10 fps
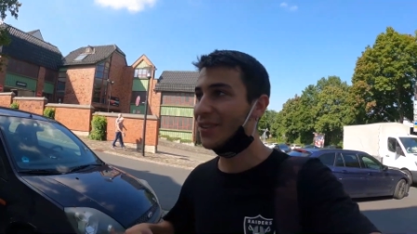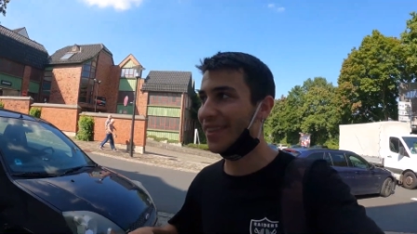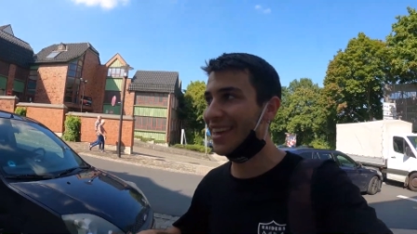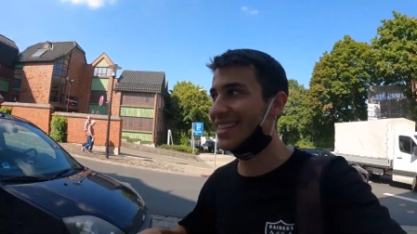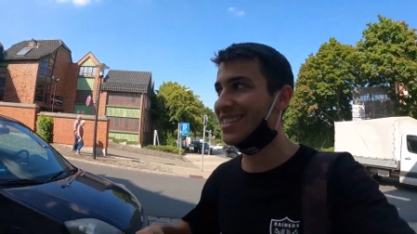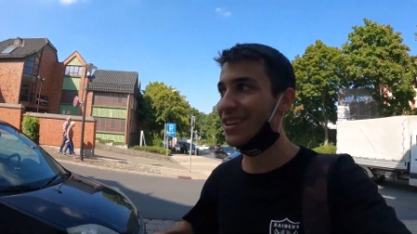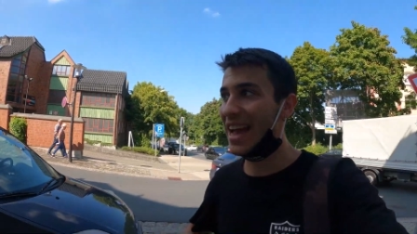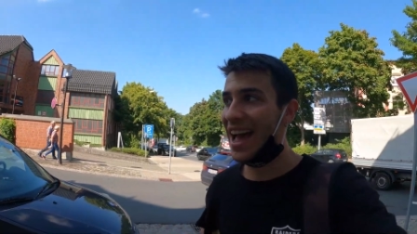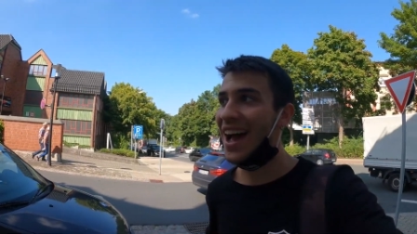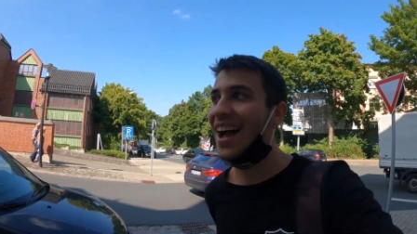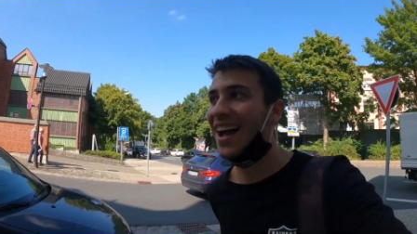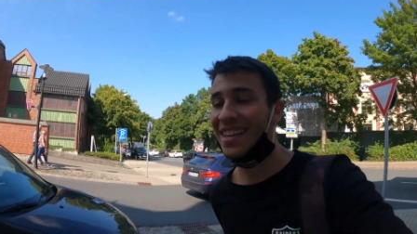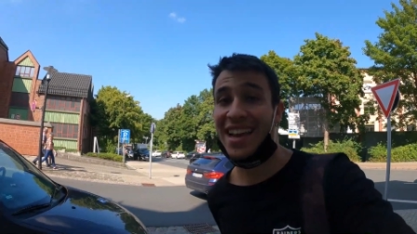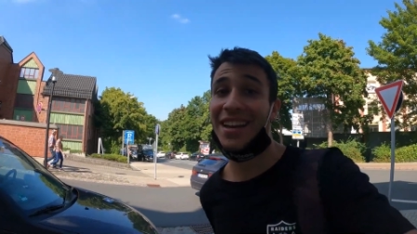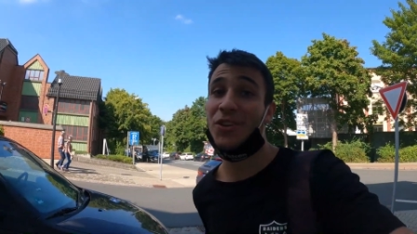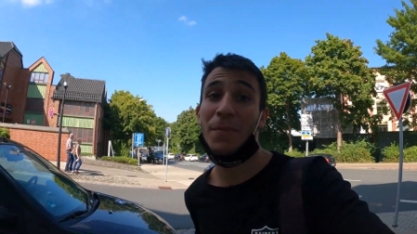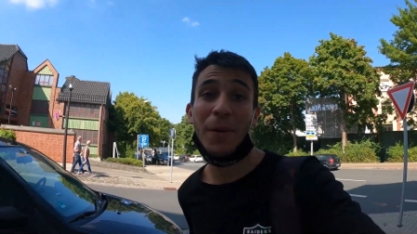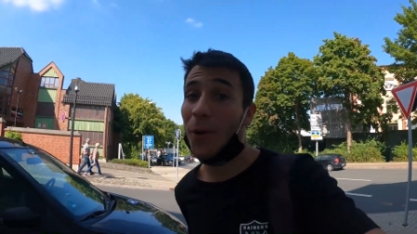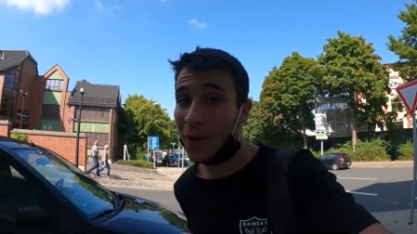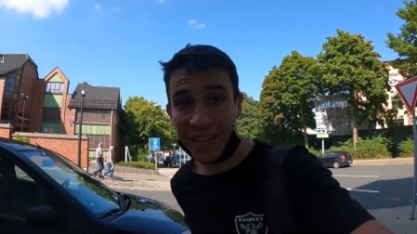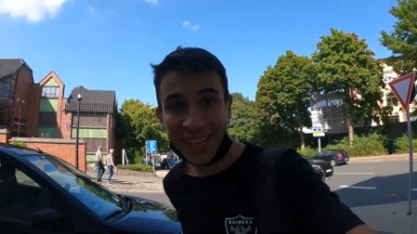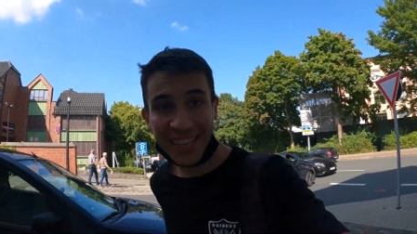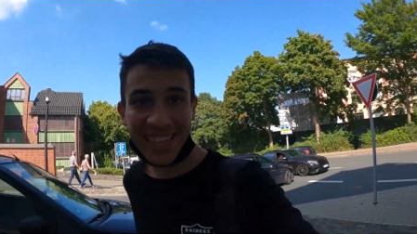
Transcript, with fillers: Entonces, ah, ya que yo me voy